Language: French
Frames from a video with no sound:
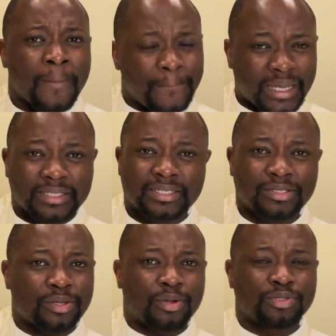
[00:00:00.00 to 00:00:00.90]
merci
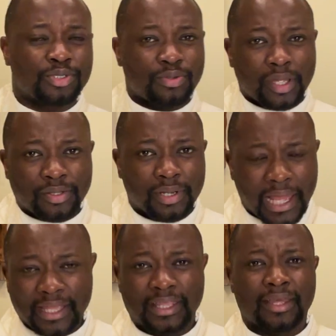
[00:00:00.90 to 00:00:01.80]
de continuer de
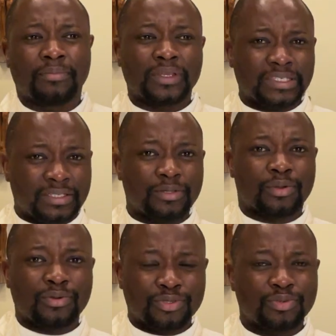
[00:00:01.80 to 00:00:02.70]
liker, merci de
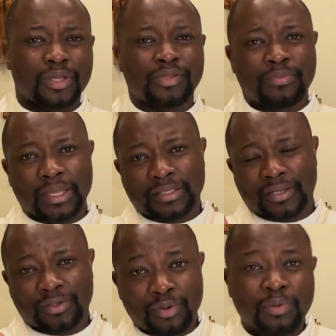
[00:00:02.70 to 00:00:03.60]
continuer de mettre
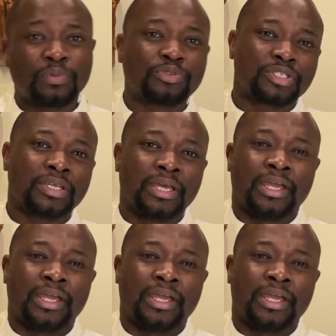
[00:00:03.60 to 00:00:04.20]
un gros pouce